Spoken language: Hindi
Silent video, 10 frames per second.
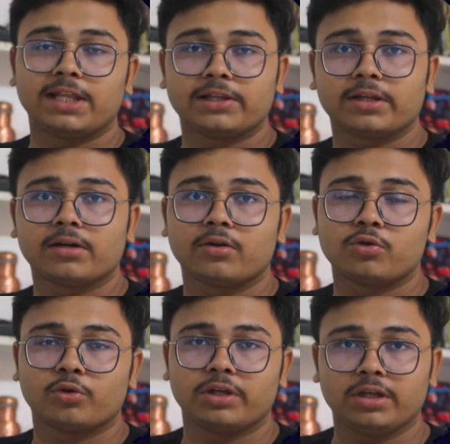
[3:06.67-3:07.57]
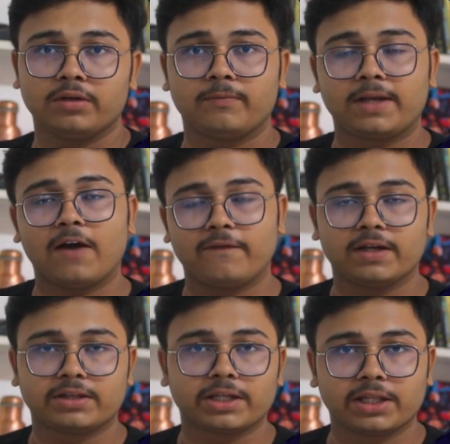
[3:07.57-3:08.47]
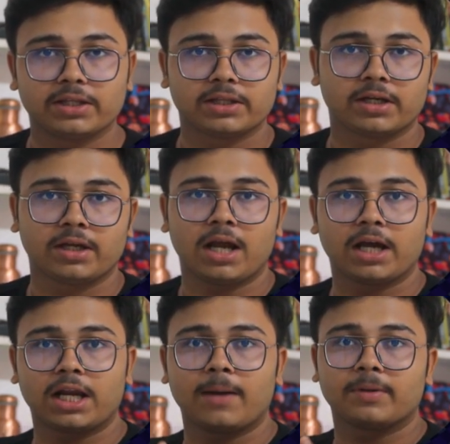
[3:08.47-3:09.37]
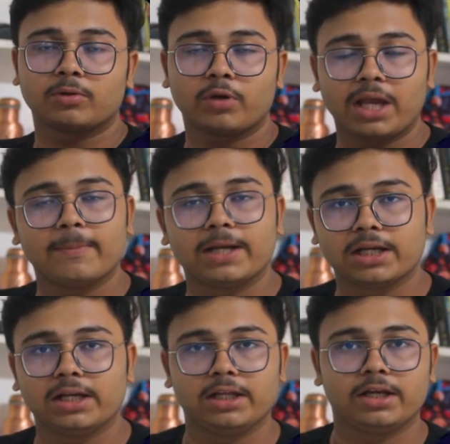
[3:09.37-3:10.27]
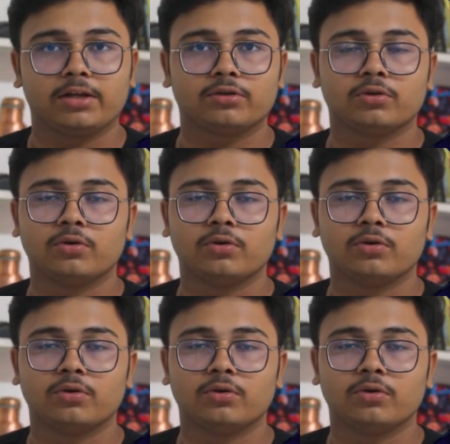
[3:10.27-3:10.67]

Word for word: सेंसर जो कि काफ़ी अच्छा सेंसर है अगर आप इसको कैमरे के लिए ले रहे हैं